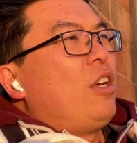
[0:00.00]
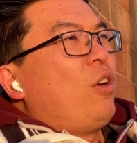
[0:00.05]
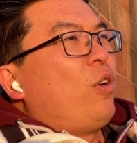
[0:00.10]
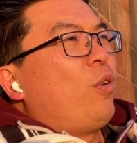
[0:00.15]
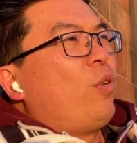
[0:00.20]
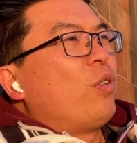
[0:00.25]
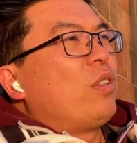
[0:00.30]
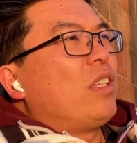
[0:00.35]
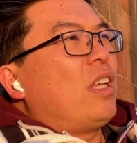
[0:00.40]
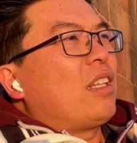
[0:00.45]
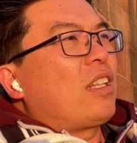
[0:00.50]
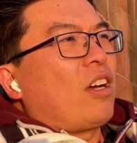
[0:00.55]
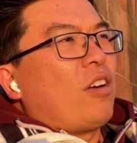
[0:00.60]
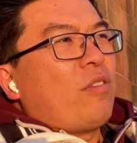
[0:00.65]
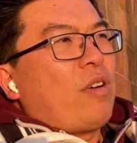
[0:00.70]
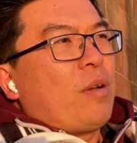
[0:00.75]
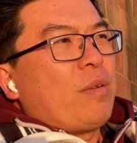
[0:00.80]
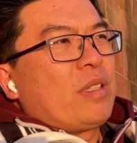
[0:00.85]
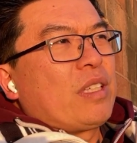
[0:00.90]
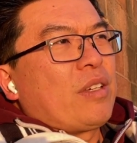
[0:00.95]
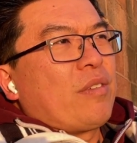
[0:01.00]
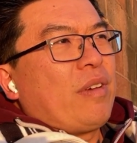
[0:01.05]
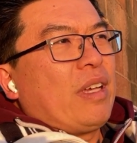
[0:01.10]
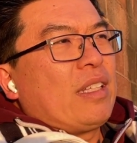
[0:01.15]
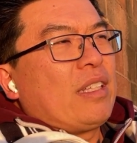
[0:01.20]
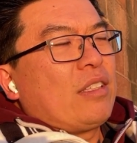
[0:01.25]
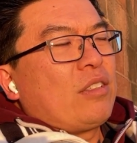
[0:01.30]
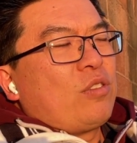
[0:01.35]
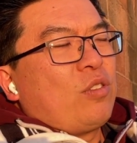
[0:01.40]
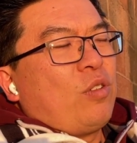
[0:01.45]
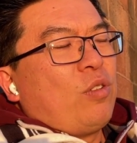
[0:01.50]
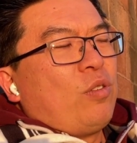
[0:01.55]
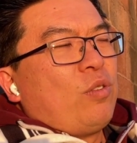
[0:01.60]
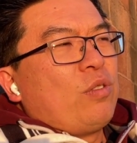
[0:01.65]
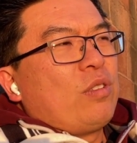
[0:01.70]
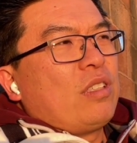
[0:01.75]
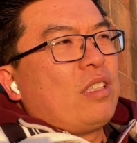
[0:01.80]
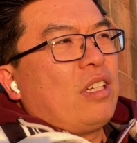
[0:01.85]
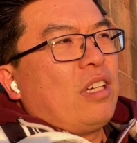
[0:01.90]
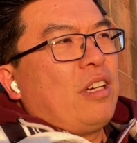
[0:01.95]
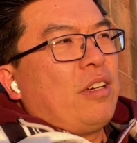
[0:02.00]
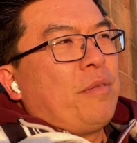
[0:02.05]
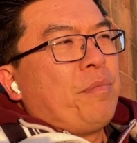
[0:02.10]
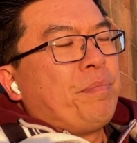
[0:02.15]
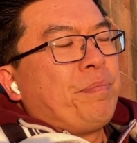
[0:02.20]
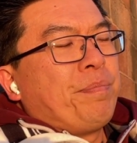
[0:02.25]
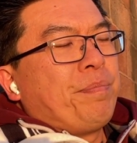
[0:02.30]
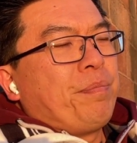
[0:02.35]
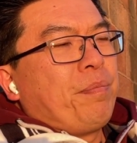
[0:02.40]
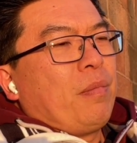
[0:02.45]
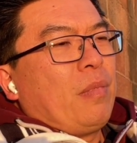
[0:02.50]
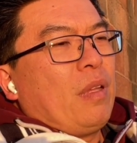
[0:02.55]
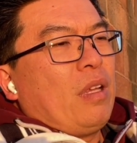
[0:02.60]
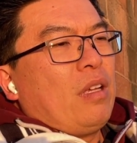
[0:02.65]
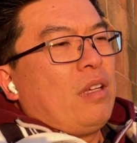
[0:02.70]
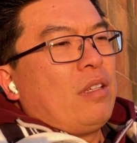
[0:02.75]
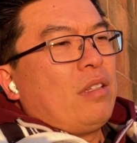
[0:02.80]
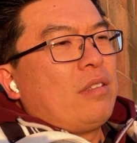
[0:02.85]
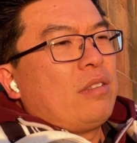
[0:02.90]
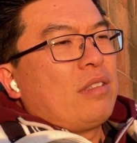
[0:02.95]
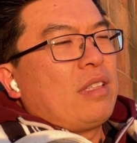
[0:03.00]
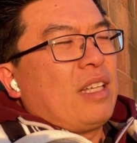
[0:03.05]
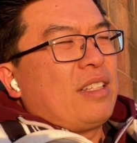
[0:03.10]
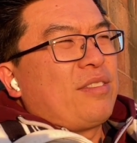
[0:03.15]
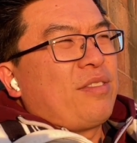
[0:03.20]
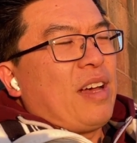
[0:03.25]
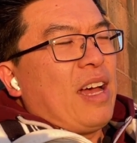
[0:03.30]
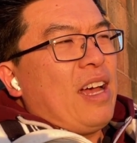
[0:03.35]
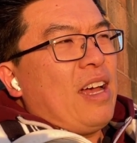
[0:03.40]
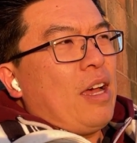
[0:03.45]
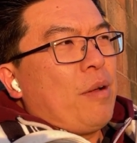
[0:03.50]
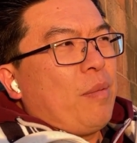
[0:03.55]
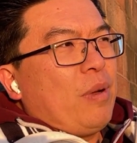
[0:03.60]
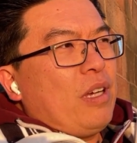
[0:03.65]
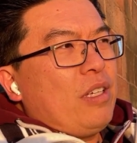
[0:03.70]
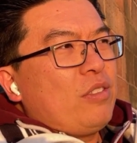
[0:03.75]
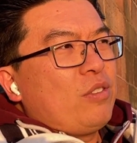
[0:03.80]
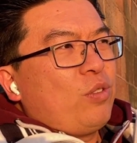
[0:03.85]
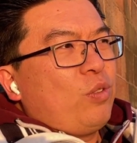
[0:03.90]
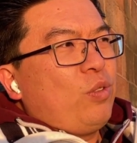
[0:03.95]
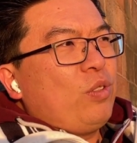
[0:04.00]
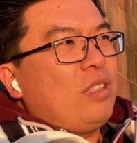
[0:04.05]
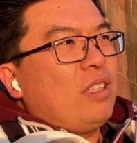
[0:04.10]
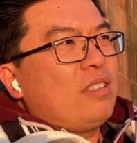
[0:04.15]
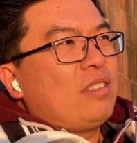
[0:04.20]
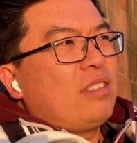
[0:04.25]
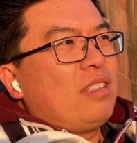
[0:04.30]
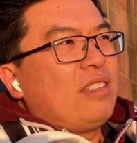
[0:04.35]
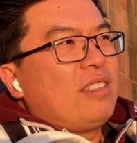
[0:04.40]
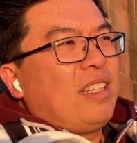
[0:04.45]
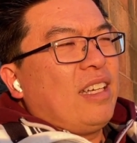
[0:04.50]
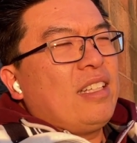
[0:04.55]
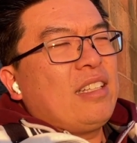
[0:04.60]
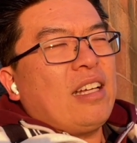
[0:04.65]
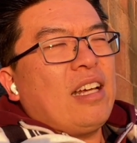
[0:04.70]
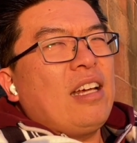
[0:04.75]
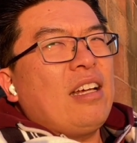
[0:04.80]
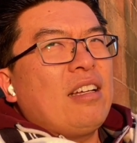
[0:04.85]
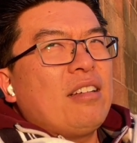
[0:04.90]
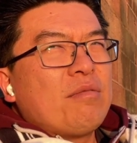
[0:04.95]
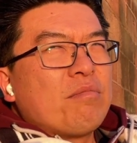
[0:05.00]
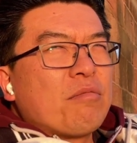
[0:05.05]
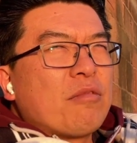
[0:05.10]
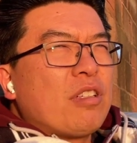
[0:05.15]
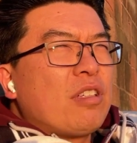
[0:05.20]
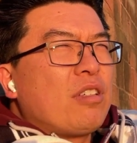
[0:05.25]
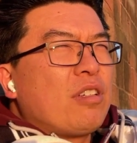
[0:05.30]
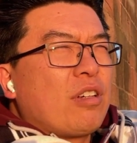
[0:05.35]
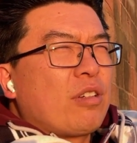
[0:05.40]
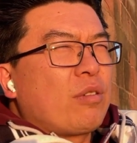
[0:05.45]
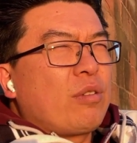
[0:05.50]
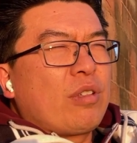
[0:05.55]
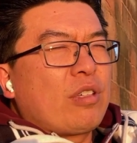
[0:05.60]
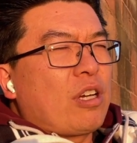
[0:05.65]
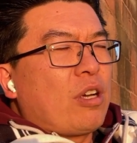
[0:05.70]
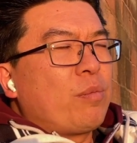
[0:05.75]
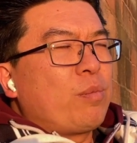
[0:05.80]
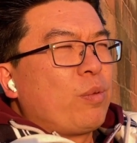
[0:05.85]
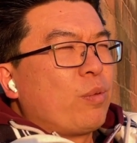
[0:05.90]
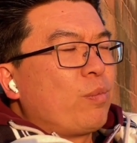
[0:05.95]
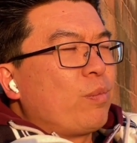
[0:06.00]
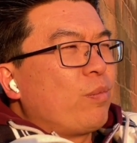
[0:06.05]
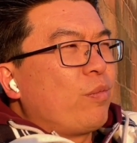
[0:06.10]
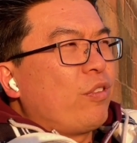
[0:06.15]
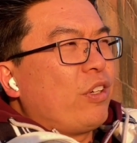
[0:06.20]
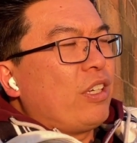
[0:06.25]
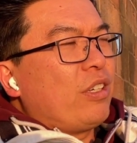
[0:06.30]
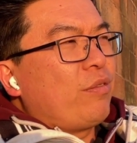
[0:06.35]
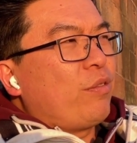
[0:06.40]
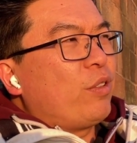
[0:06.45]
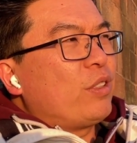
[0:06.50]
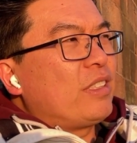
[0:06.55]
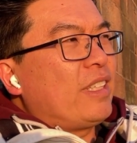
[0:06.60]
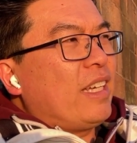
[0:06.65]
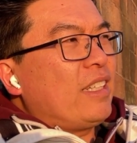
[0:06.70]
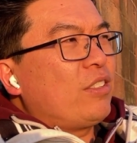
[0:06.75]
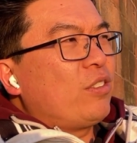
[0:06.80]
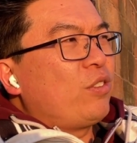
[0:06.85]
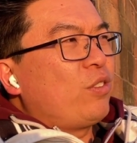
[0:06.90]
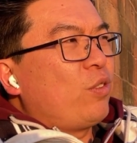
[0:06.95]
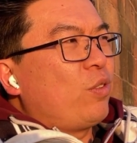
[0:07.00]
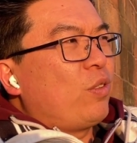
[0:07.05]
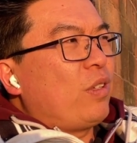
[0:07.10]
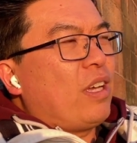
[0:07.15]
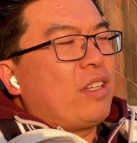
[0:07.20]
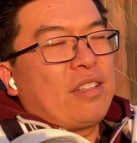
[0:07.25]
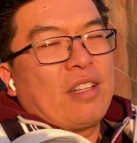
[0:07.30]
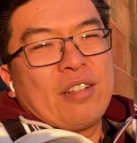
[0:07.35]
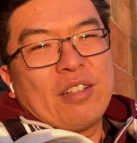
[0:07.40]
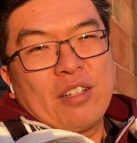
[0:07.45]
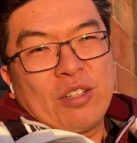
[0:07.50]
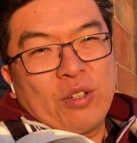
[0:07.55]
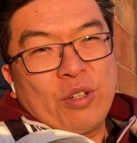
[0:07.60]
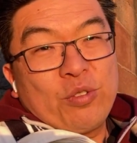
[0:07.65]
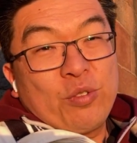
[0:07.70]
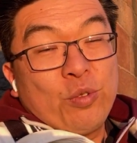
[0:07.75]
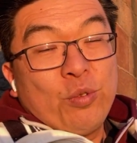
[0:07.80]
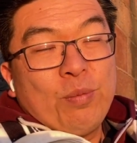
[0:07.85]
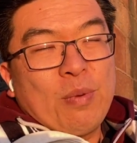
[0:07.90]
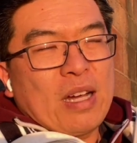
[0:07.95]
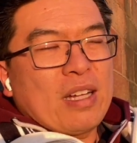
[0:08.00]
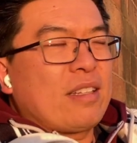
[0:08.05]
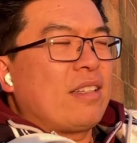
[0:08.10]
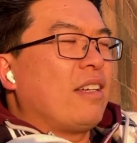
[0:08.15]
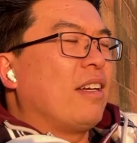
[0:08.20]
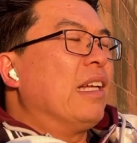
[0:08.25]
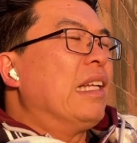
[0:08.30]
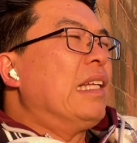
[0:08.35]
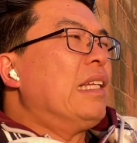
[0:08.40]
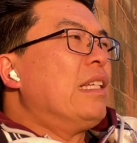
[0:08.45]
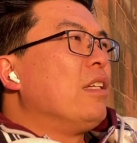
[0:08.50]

Und darauf habe ich gewettet. So. Und ähm, das war aber so, dass die Cetra, ne, irgendwie, ich glaube, um Viertel vor sechs oder so, ja, dann natürlich zumacht. Ja.